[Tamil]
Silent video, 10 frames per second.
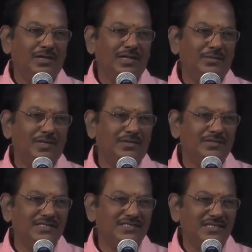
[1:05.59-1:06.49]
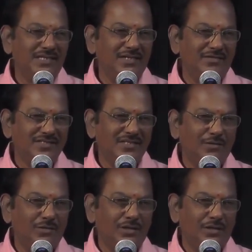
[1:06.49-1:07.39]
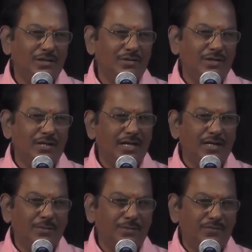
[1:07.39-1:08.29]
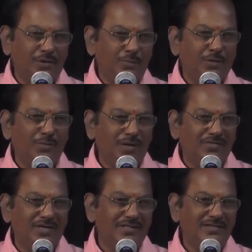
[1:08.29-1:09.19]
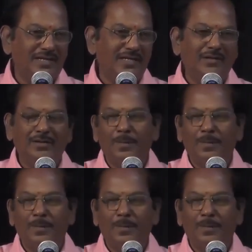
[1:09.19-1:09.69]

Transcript: நாமெல்லாம் வந்து சின்ன வயசில் ஒரு நாங்களாம் இப்போ விழுப்புரம் மாவட்டத்தில்